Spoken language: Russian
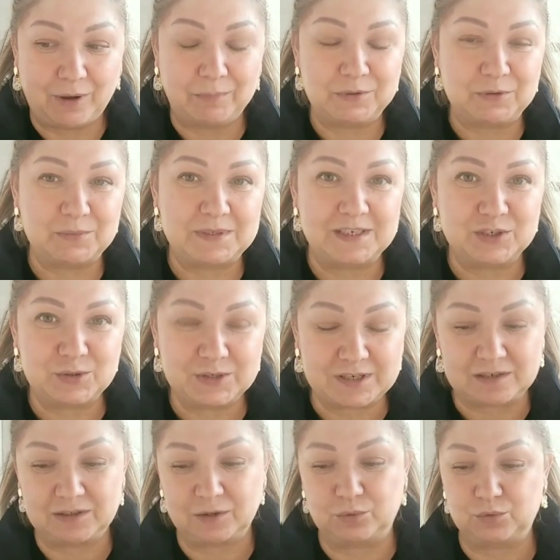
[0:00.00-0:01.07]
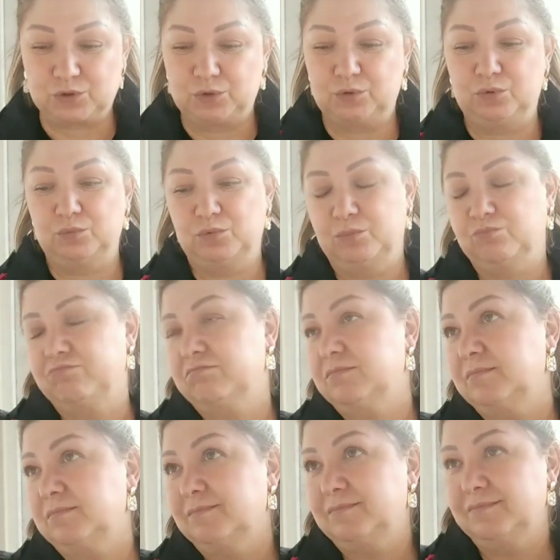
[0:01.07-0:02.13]
а потом сажусь, когда кушать, думаю,
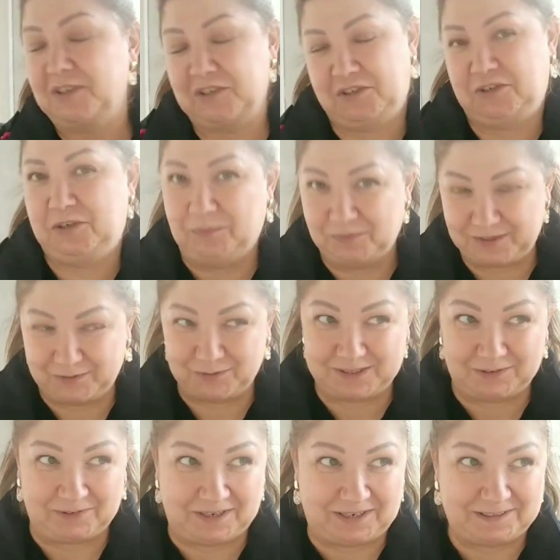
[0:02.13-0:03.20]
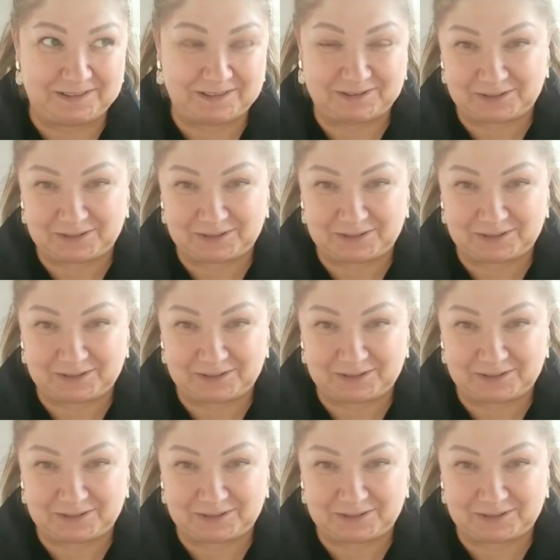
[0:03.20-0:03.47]
а зачем ты его заварила?